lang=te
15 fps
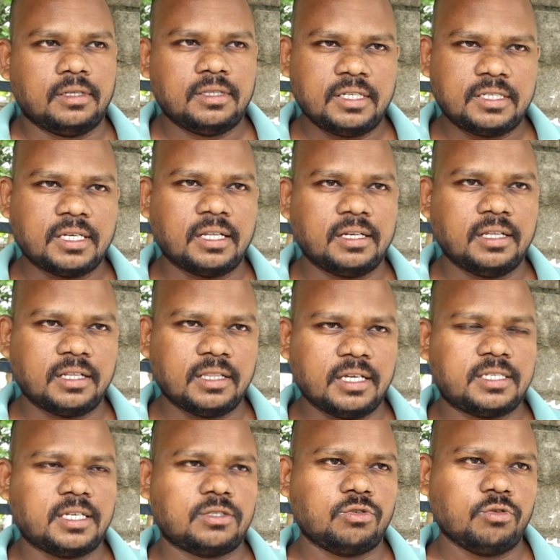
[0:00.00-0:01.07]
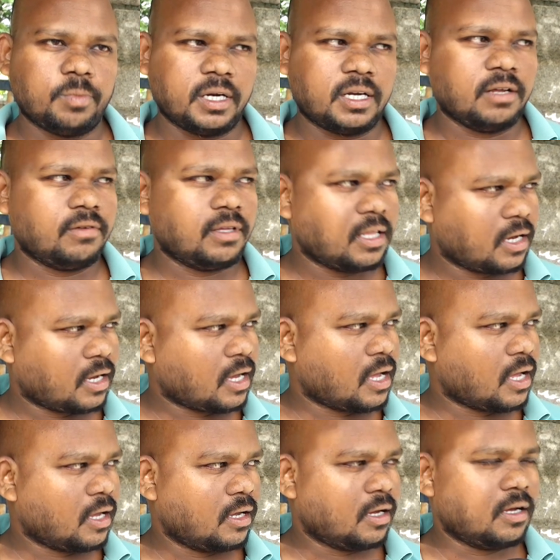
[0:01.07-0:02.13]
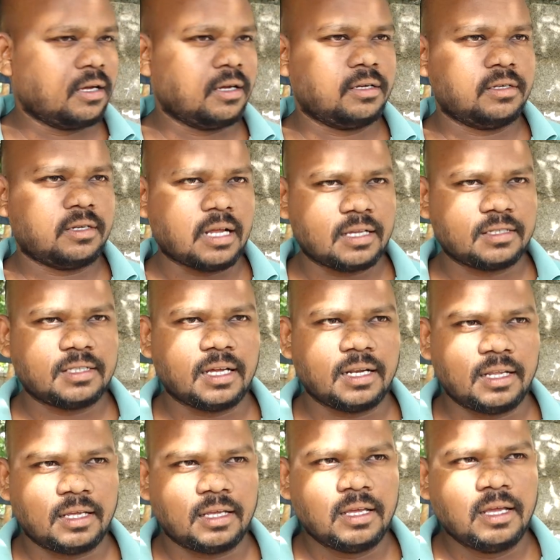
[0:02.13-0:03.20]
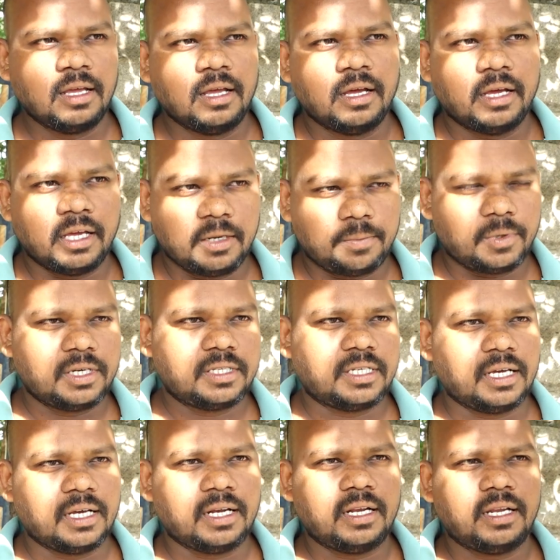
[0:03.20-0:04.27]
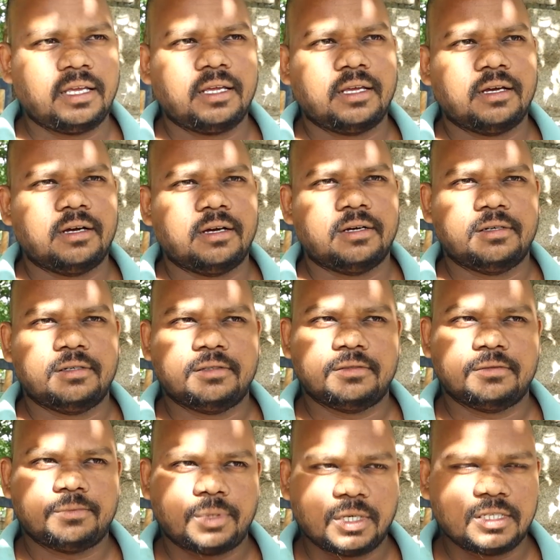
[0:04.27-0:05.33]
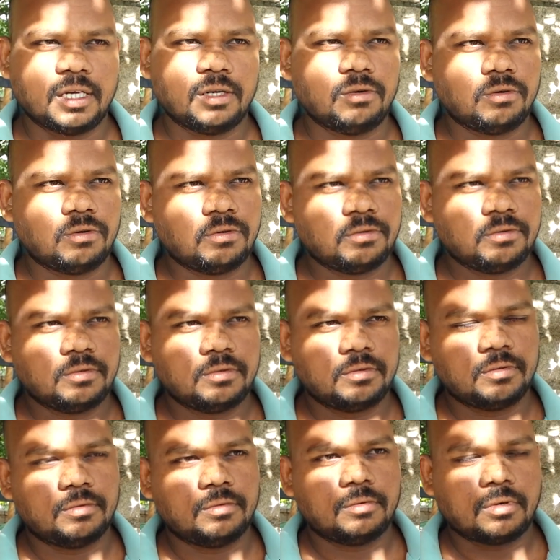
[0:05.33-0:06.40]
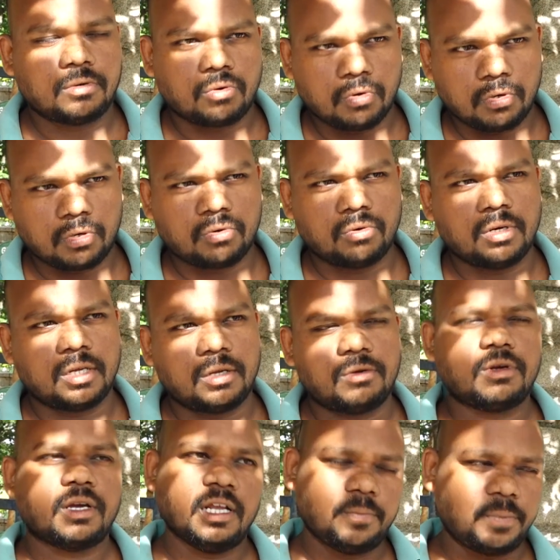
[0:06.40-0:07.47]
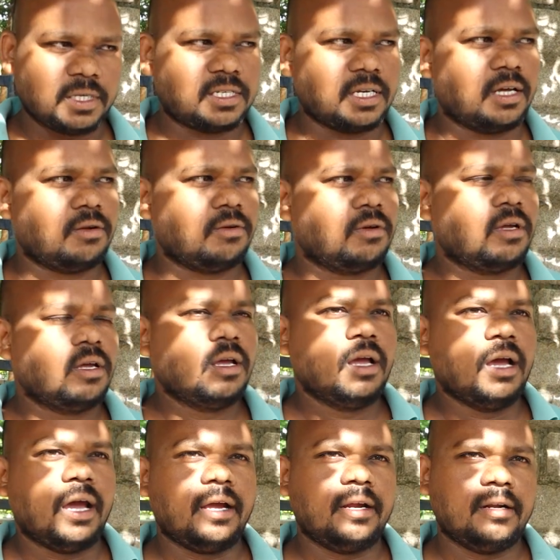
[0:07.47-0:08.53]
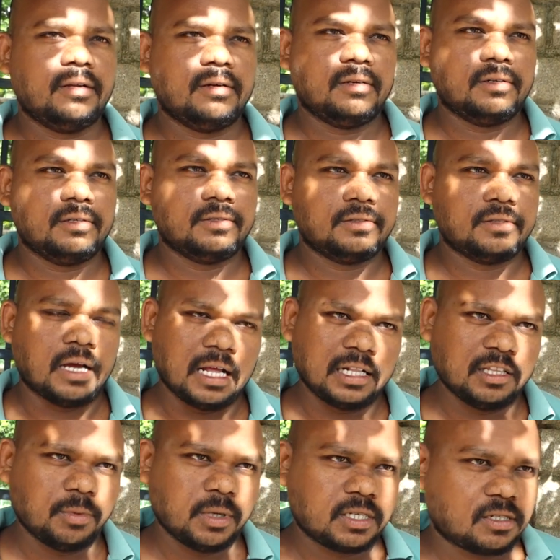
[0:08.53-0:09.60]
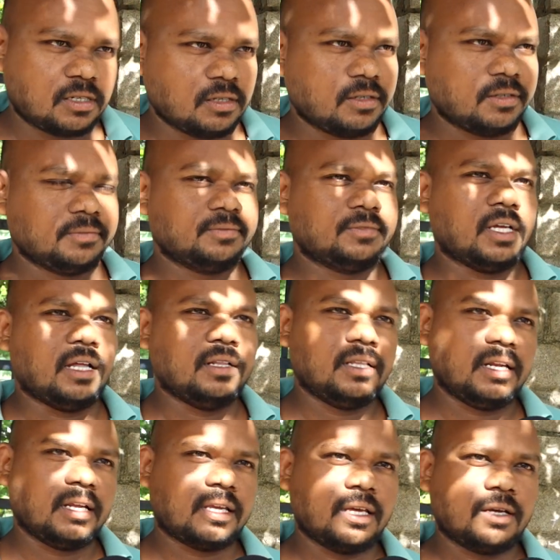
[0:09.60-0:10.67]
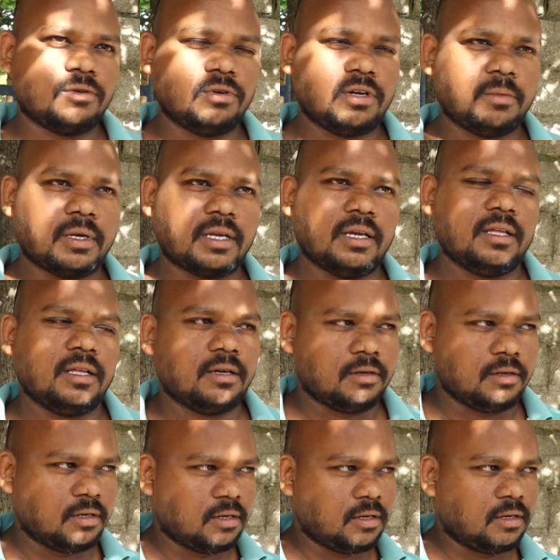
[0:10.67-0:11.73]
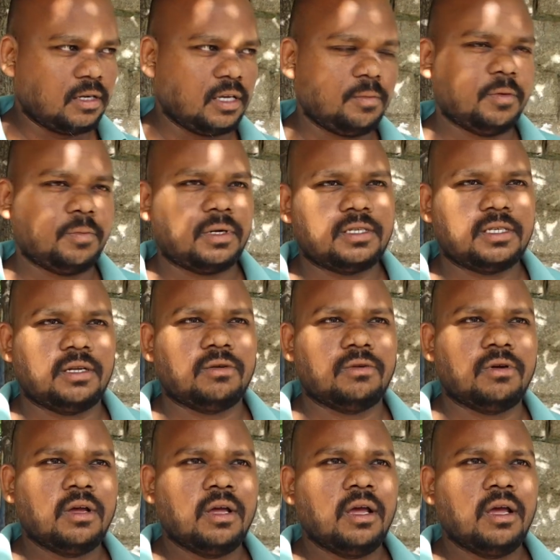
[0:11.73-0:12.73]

దిశ నిర్దేశ చూపెట్టే విధంగా రాజధాని ఏర్పాటు చేయాలని ప్రజలు కోరుకున్నారు గెలిపించారు అండ్ ఆల్ ది బెస్ట్ అందరికీ కూటమికి ఏపీ ప్రజలు